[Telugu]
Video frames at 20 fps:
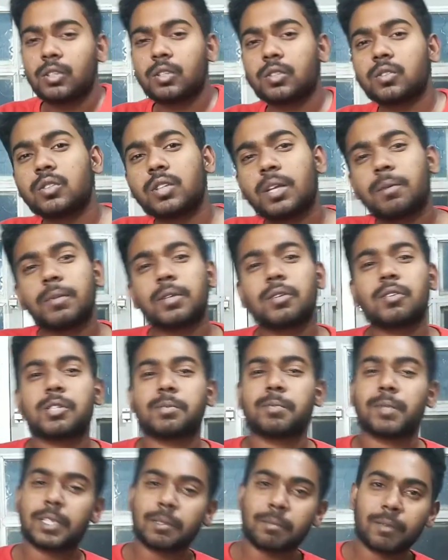సో చూద్దాం
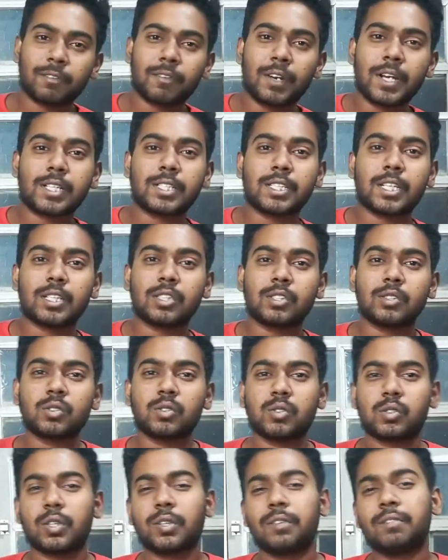దీనికోసం అయితే మీరు వెయిట్ చేయొచ్చు
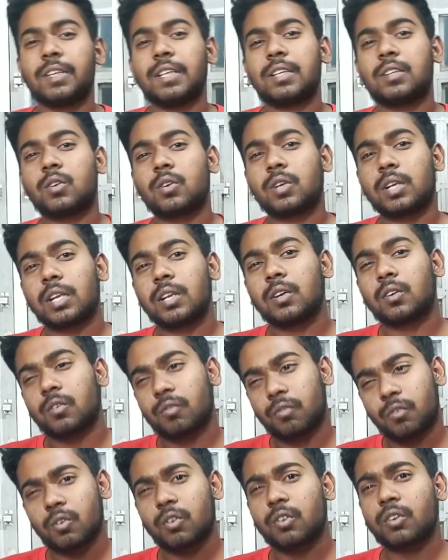సో ఇవి టోటల్ ఒక
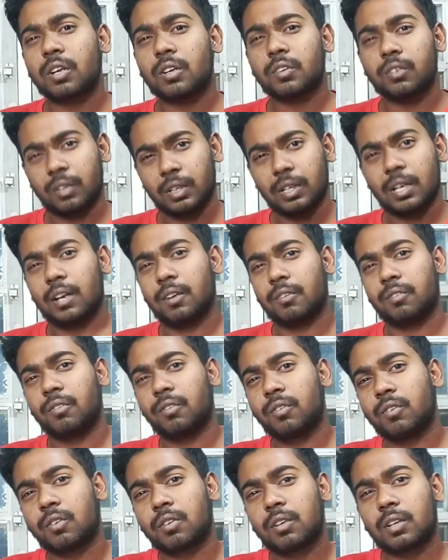ఫోర్ యా
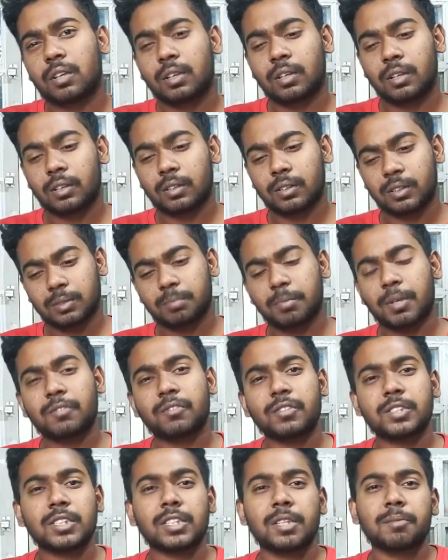ఫోర్
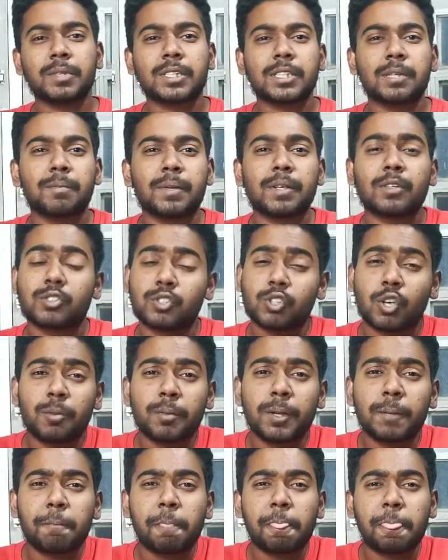స్మార్ట్ ఫోన్స్ అయితే మీకు చెప్పాను
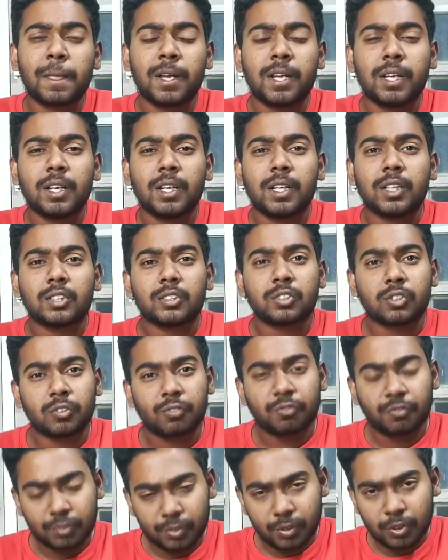షామీ సో
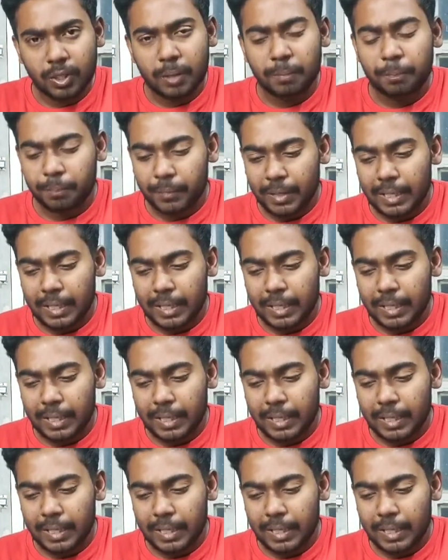చూద్దాం